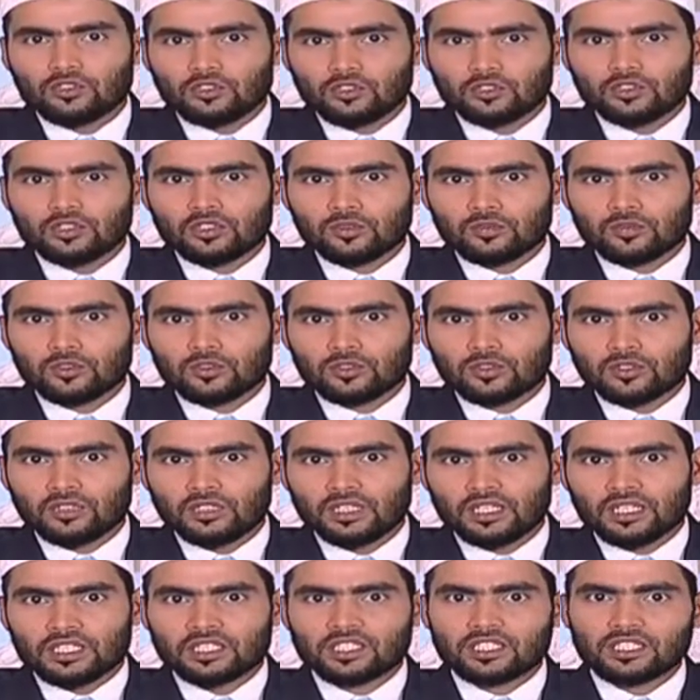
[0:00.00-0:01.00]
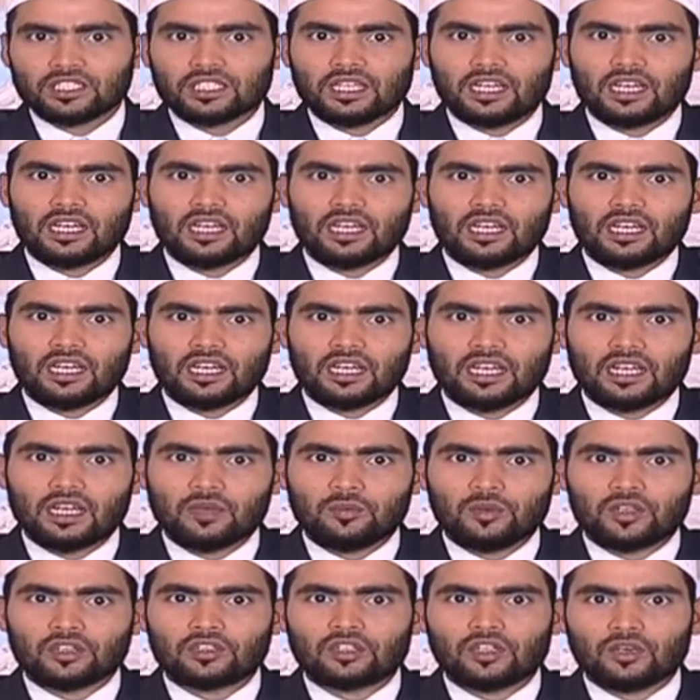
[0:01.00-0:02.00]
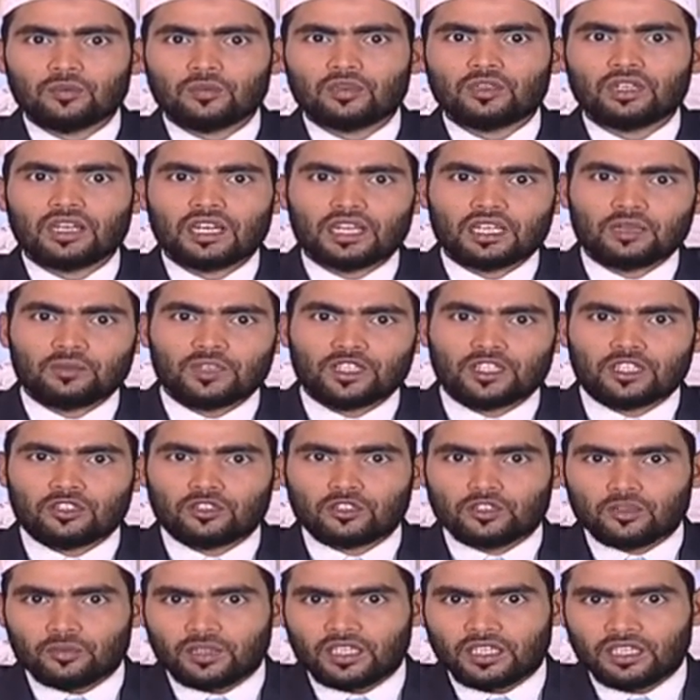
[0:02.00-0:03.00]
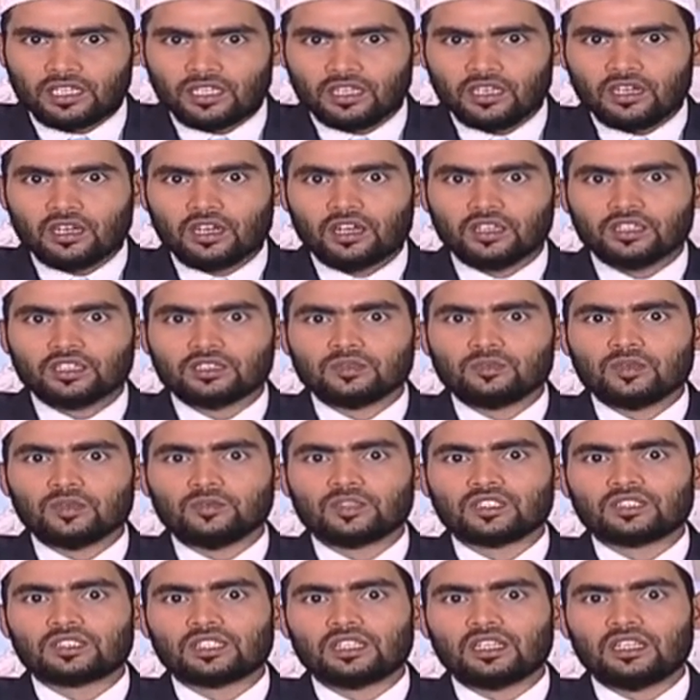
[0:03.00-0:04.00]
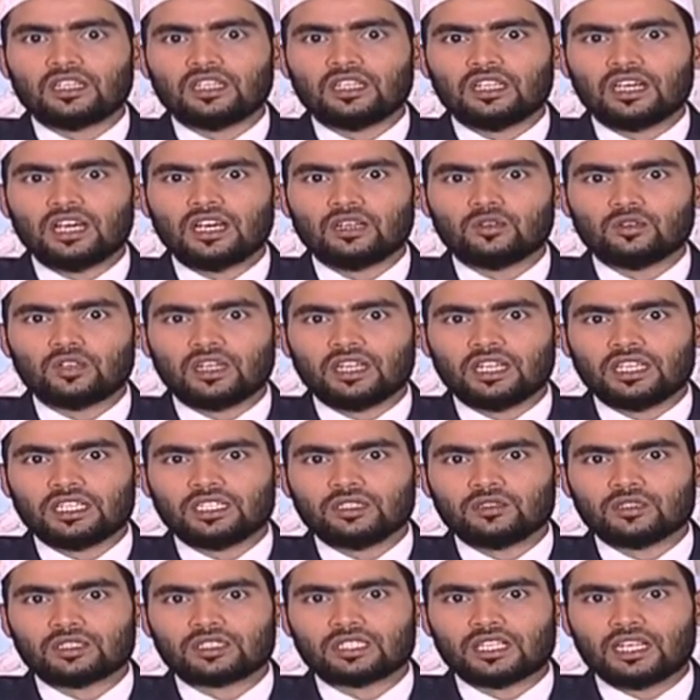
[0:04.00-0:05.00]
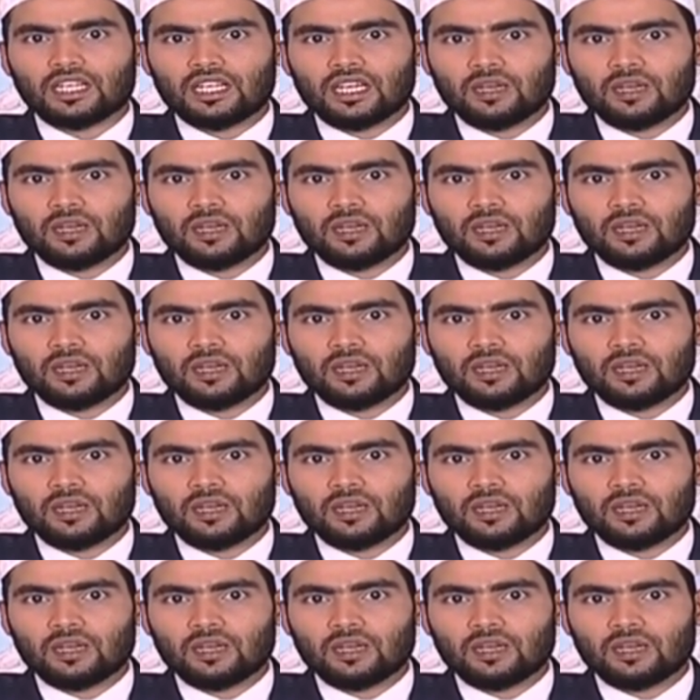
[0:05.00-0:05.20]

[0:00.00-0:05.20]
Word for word: এত গুরুত্বপূর্ণ যেটা আল্লাহ পাকুর আব্বুল আলমিনের নবী হজরত মোহাম্মদ সাল্লাহ আলহি